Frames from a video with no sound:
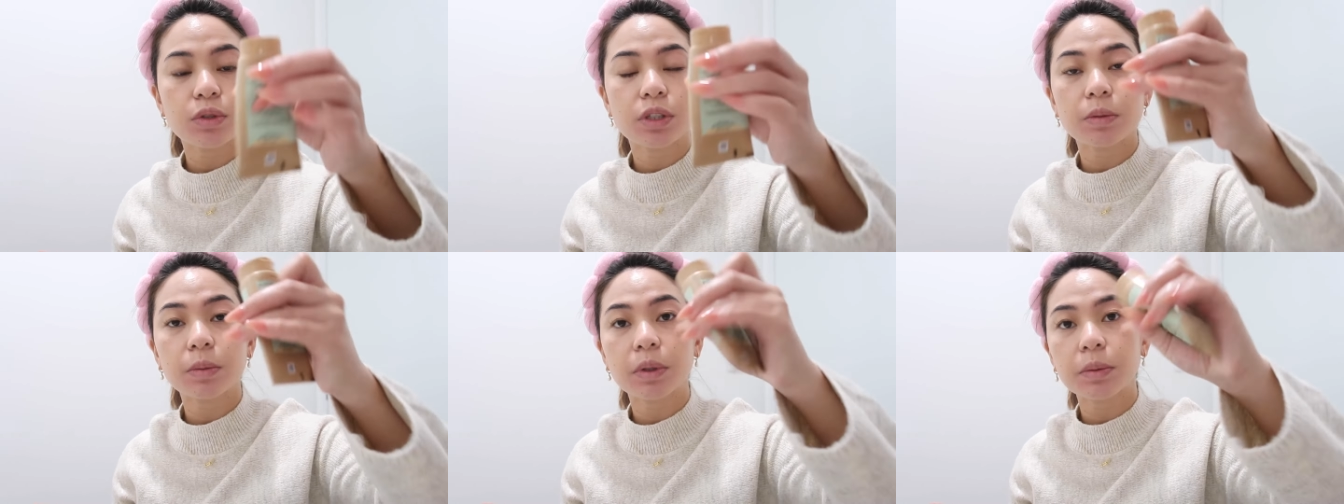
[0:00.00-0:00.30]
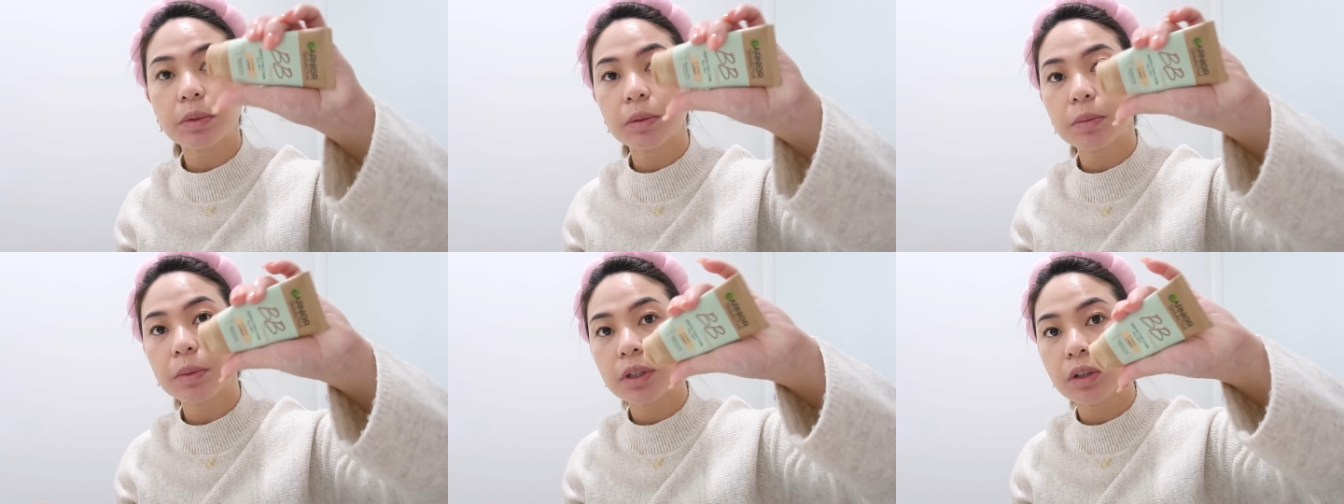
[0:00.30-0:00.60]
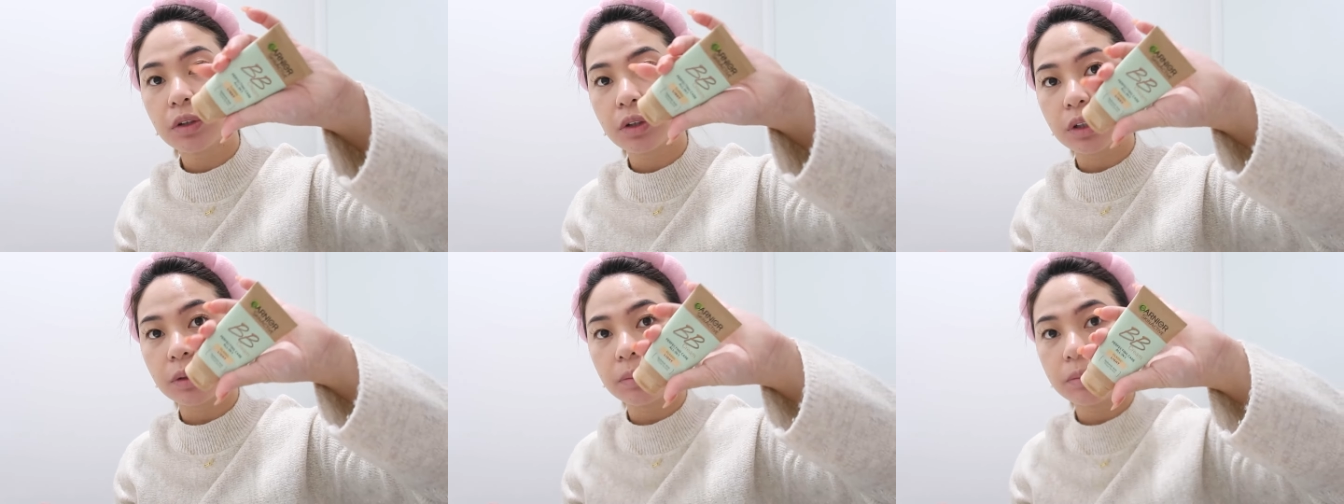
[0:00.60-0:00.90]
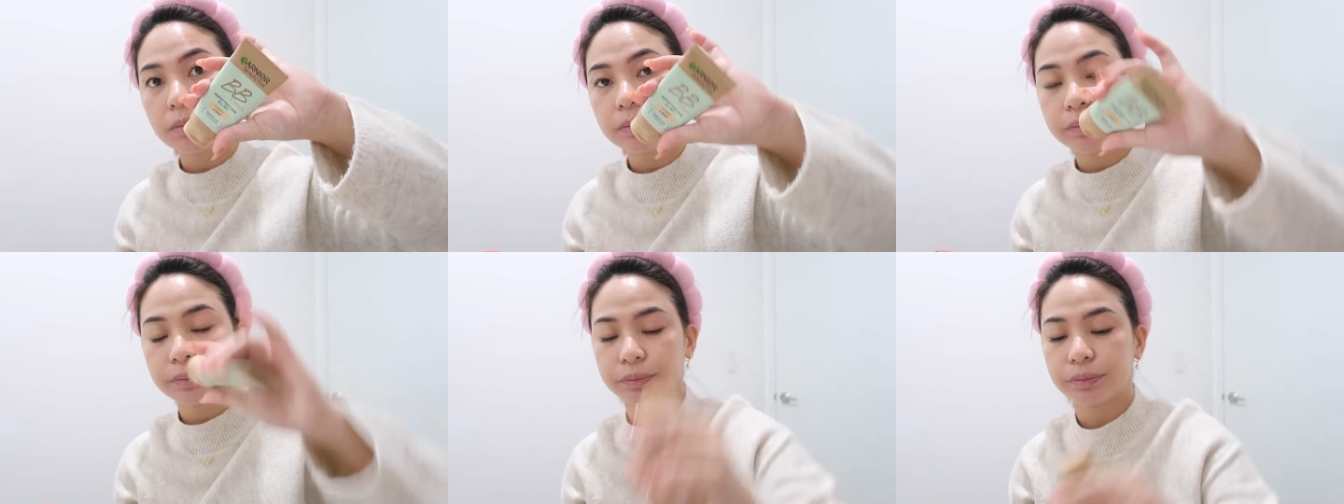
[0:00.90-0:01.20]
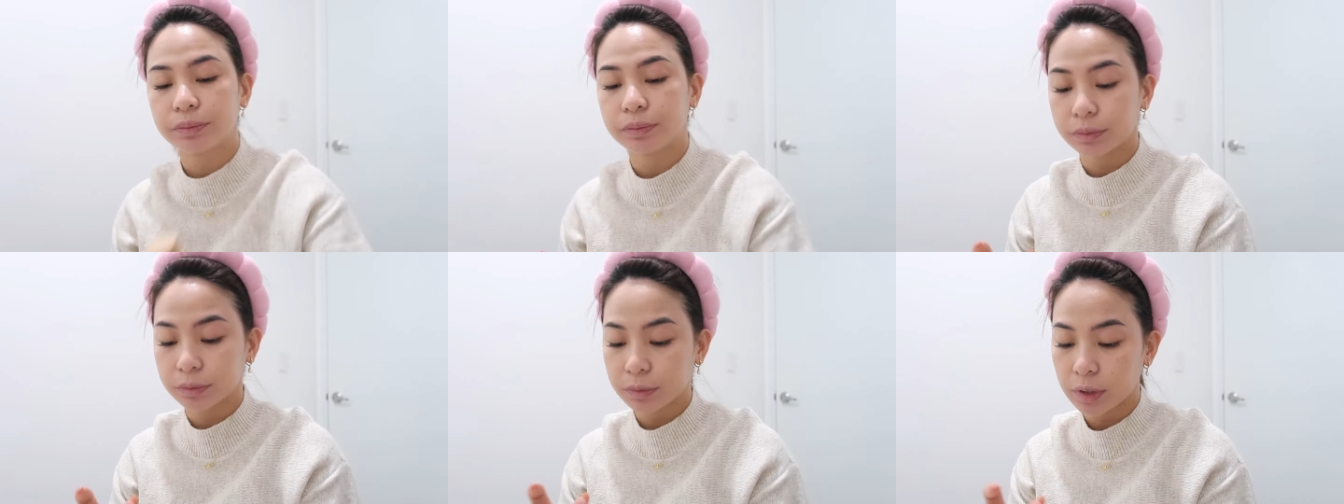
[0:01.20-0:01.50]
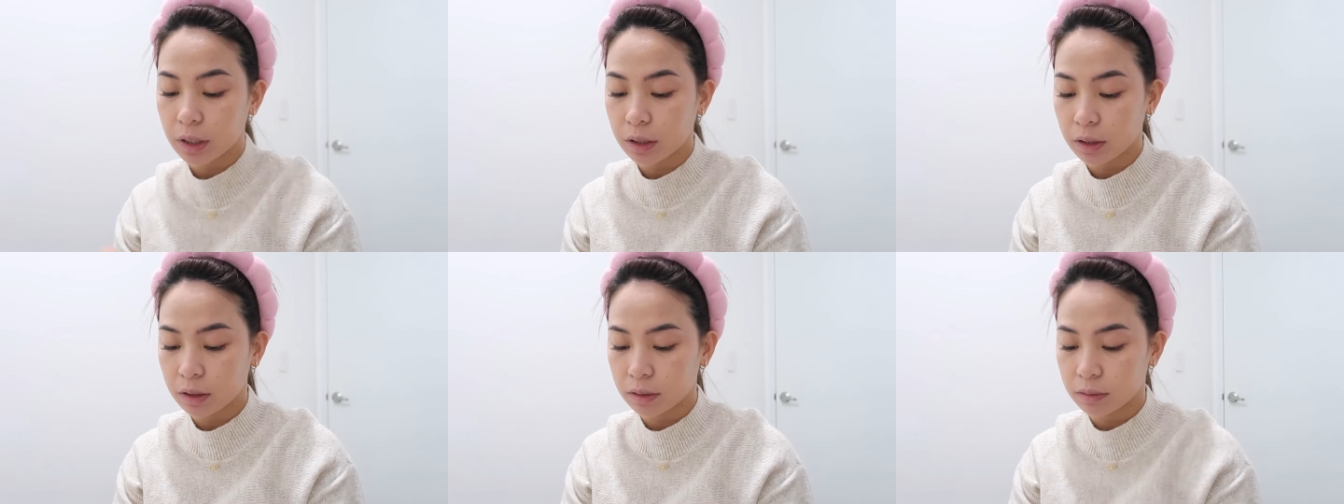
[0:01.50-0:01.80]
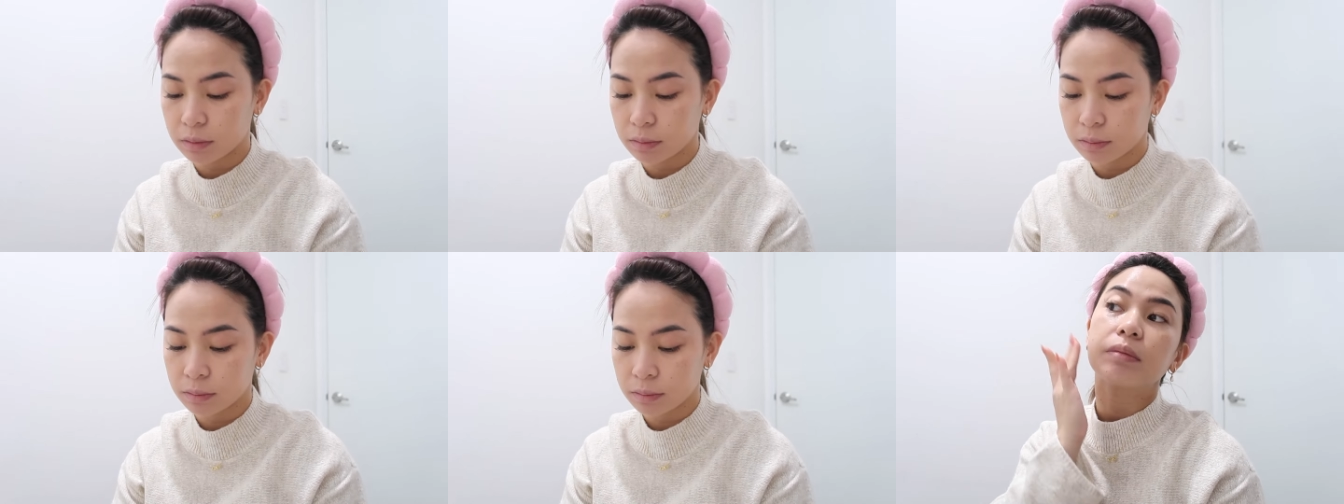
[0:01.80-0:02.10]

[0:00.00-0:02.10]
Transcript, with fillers: using my BB cream. Ayan